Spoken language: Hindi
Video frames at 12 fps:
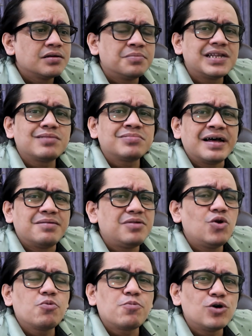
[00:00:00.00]
मतलब
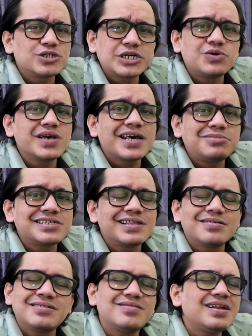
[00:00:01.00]
लोग पहुंच गए होंगे आमिर
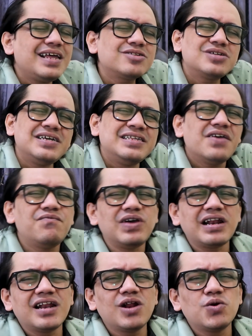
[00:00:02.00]
सिद्दीकी लिखते ही ये
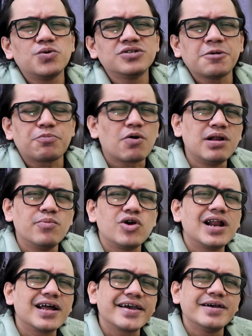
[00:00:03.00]
वेली लोगों से प्रॉब्लम
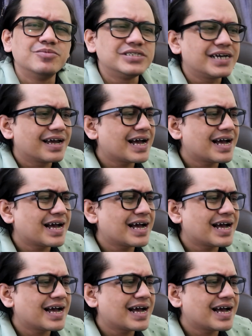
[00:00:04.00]
होने लग गई मुझे